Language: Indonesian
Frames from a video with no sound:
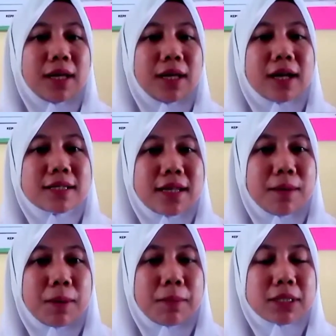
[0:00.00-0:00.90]
hasil
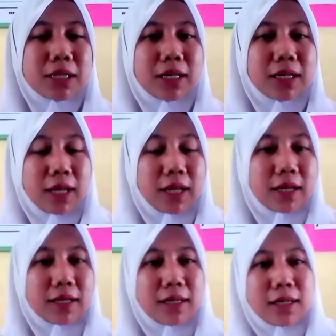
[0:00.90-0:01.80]
pemajaran kita
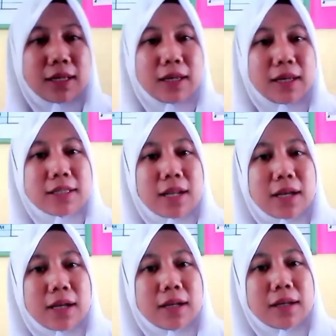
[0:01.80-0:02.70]
hari ini,
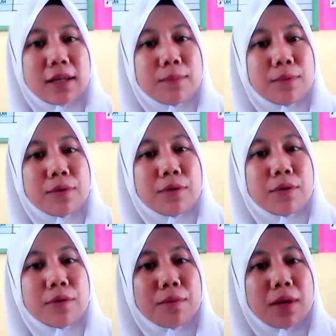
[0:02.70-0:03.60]
silakan anak
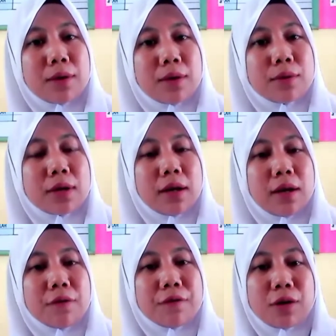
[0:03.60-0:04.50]
ibu
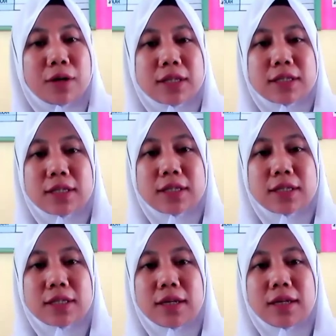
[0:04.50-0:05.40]
melakukan
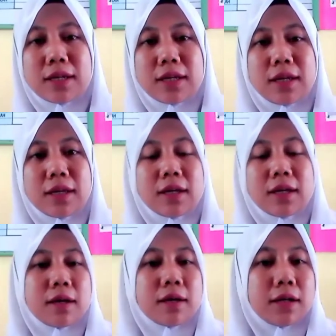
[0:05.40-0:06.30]
evaluasi di
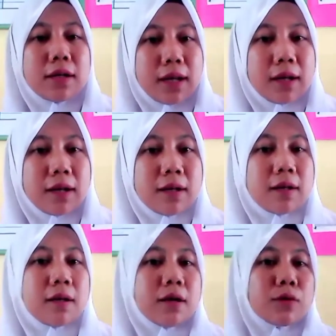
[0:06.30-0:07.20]
link
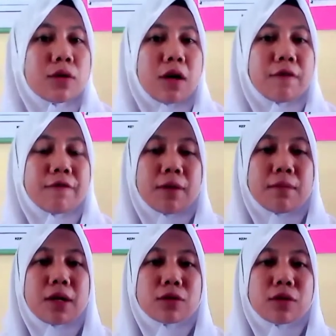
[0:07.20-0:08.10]
Google Form
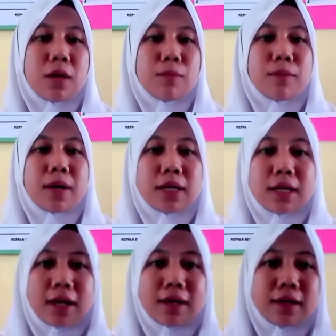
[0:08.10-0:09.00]
yang sudah ibu
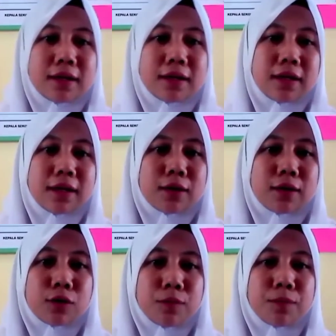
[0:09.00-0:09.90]
bagikan di
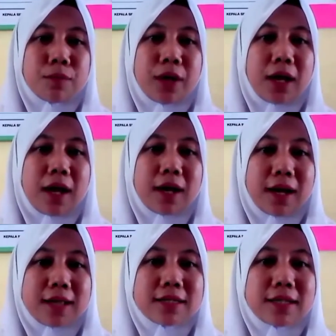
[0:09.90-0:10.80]
grup WA
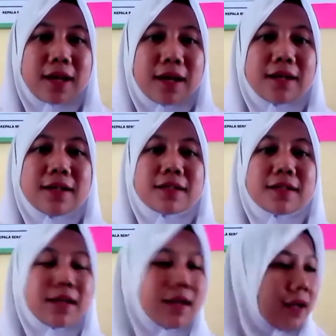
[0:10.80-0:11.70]
kelas ya.
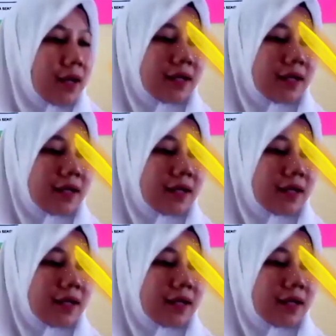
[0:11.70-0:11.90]
Silakan